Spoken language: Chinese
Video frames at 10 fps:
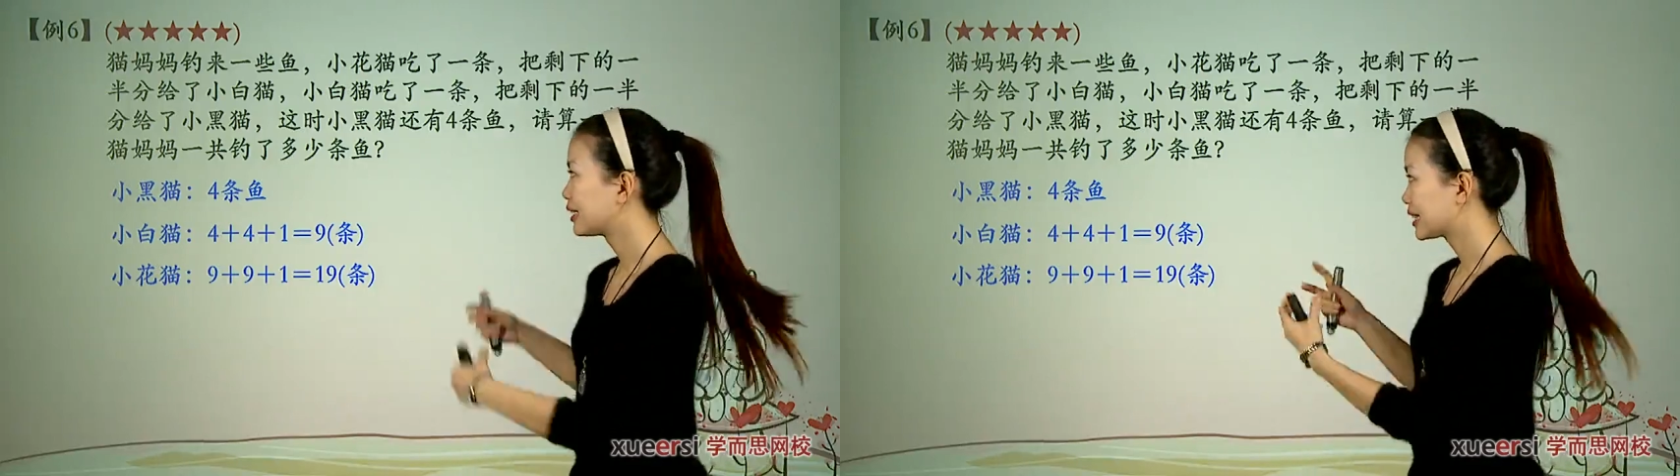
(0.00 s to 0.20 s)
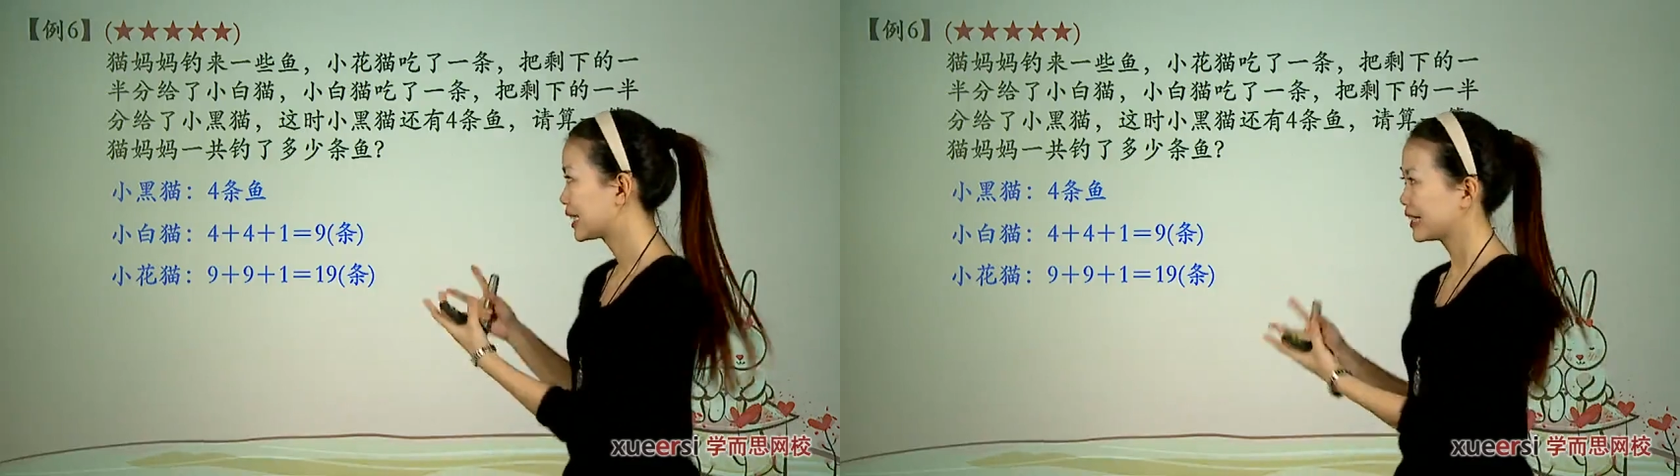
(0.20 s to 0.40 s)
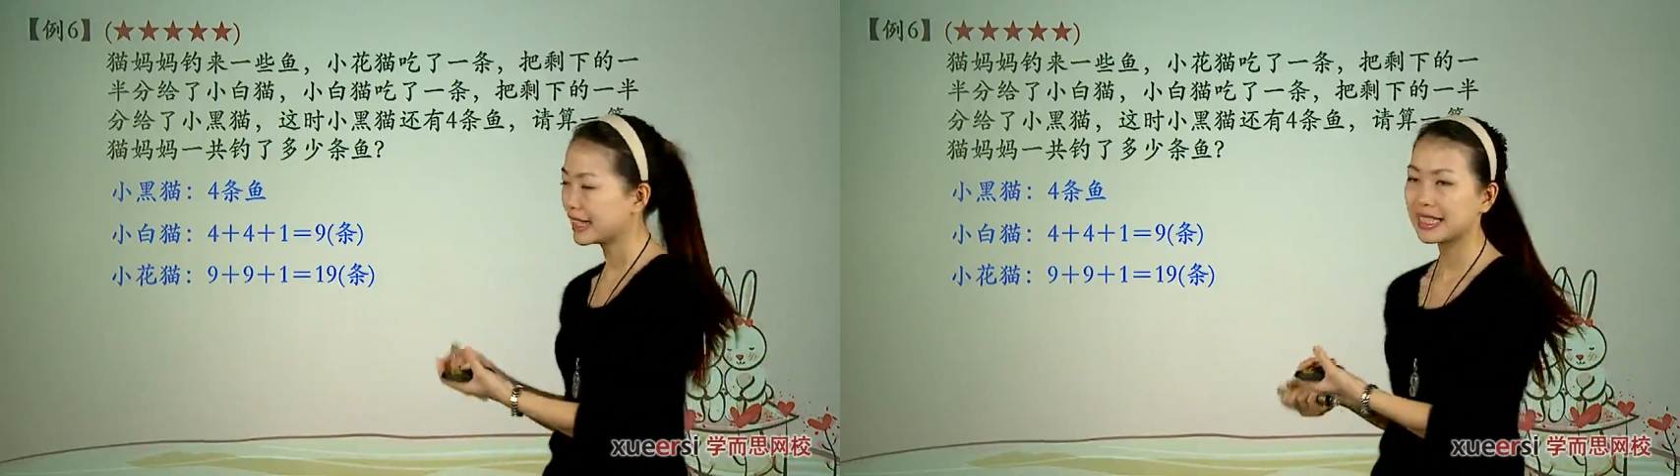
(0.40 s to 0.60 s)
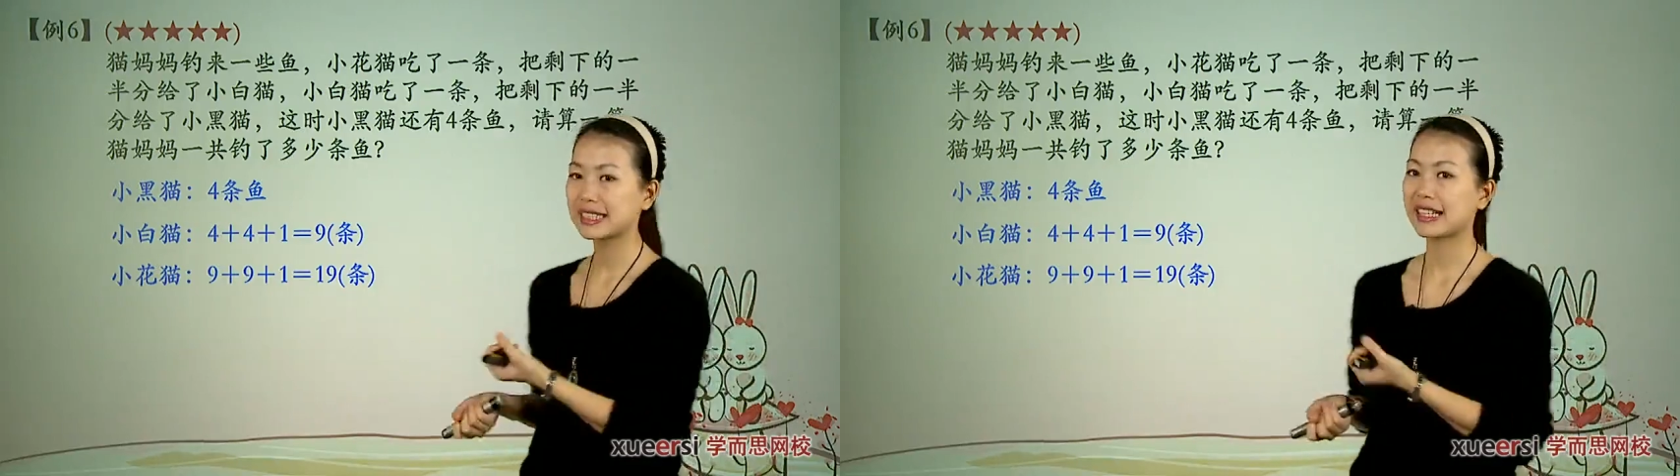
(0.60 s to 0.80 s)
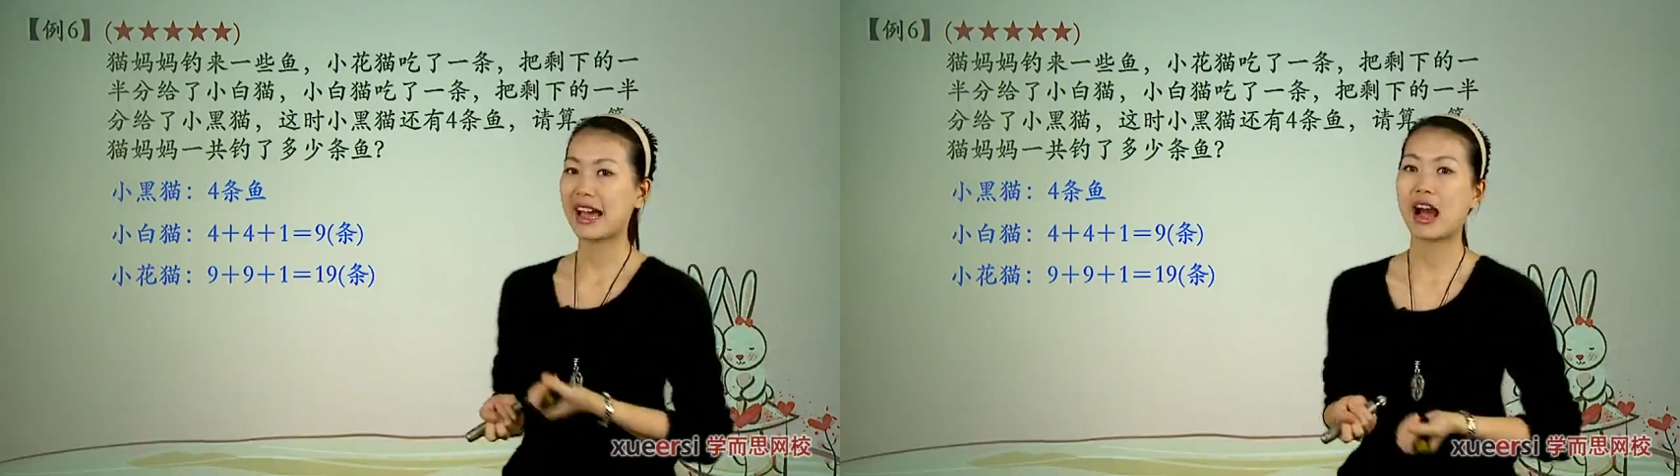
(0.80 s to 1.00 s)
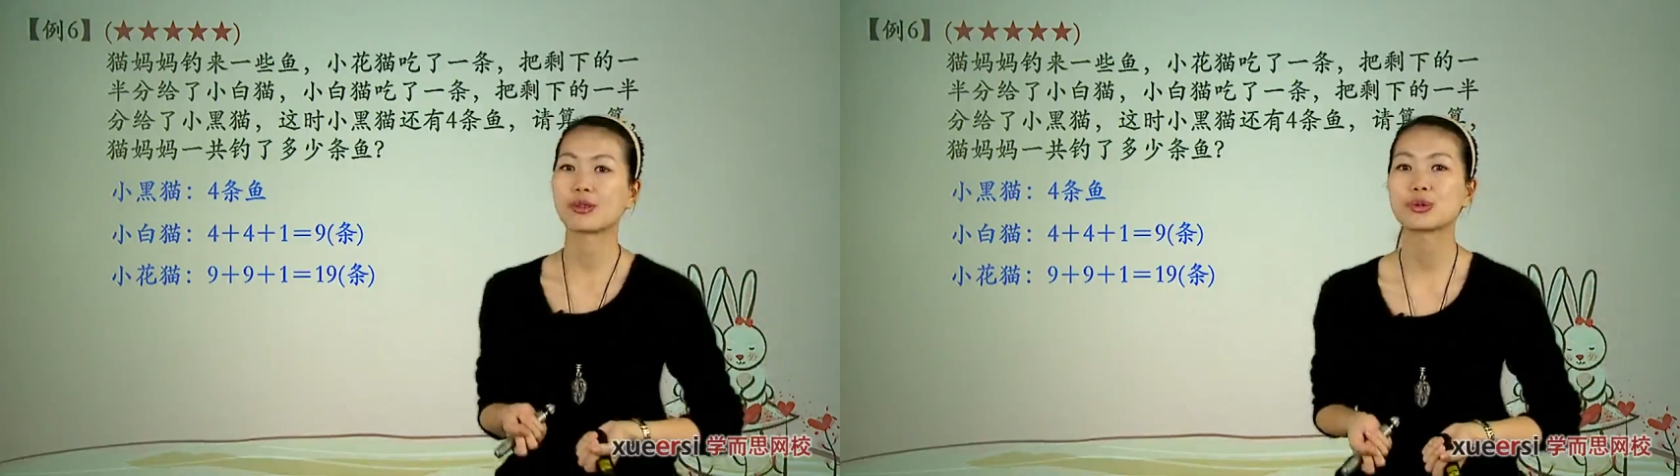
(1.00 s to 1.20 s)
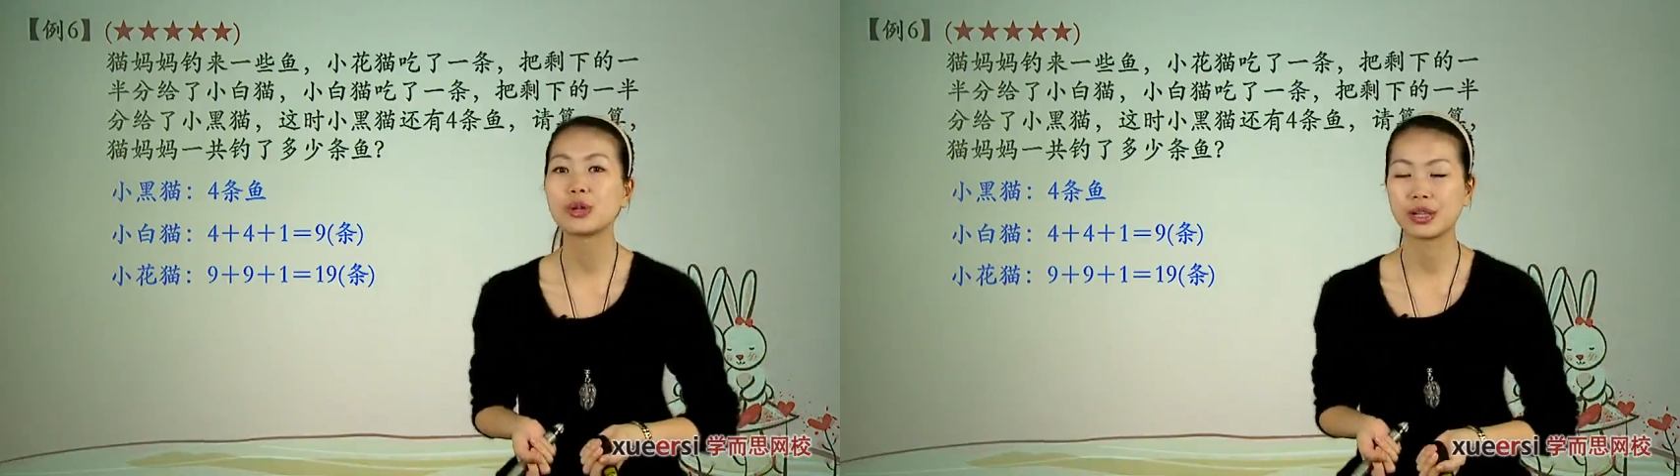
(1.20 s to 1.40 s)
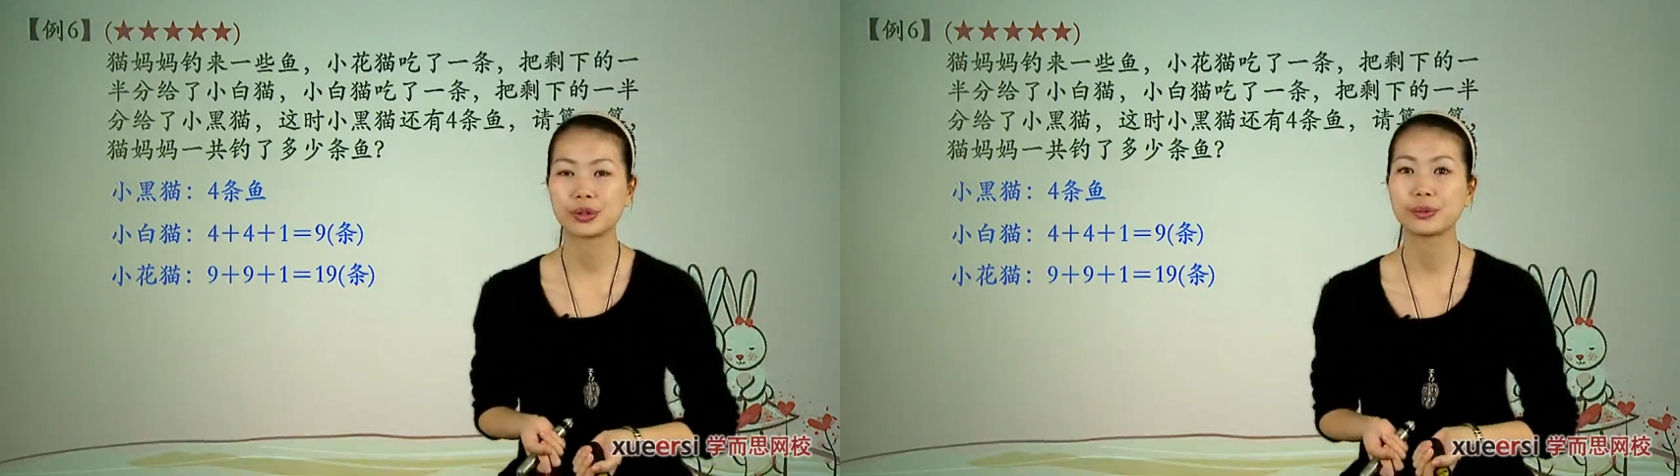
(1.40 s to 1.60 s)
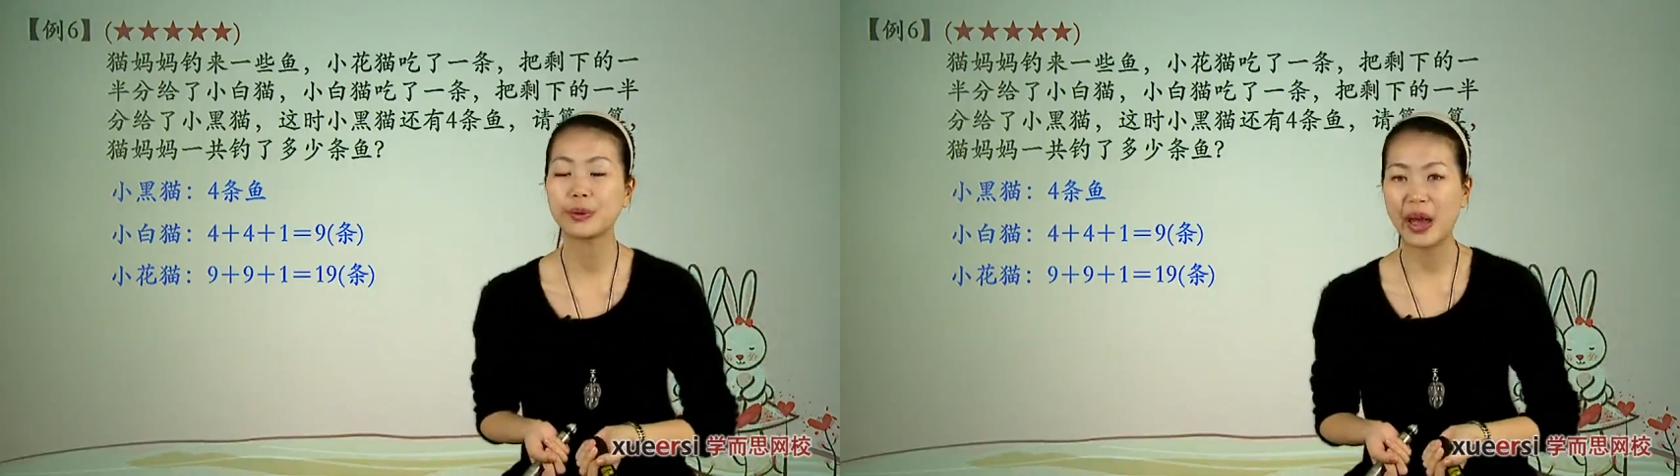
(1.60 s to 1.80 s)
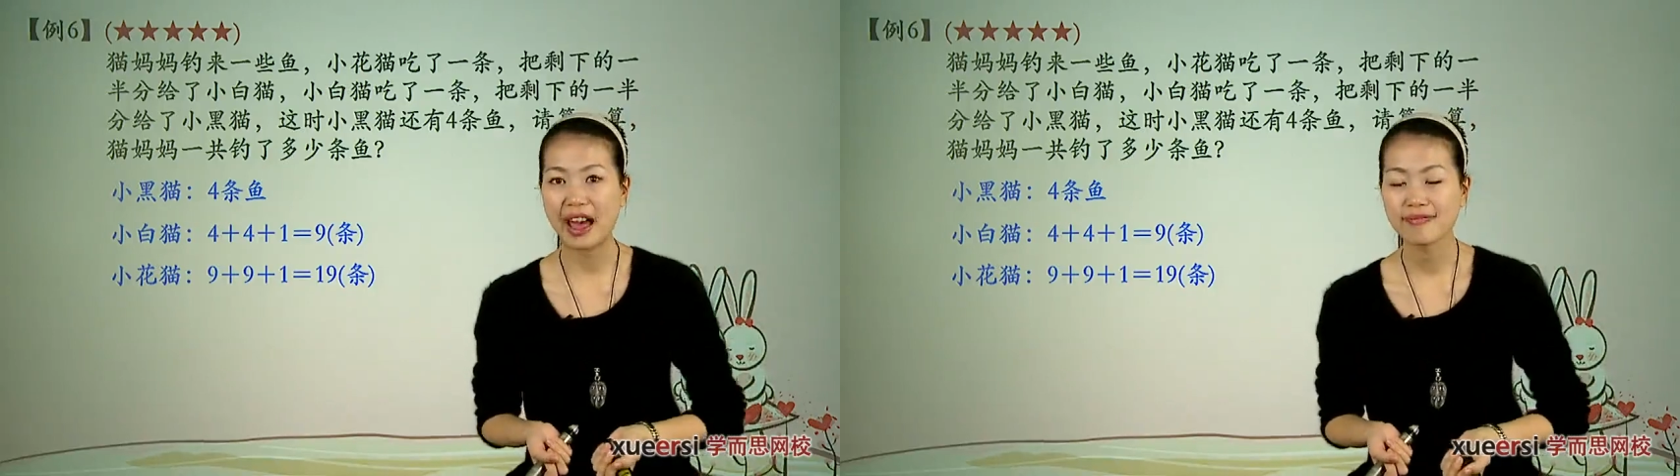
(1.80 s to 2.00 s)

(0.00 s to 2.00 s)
这题其实也好做，对不对？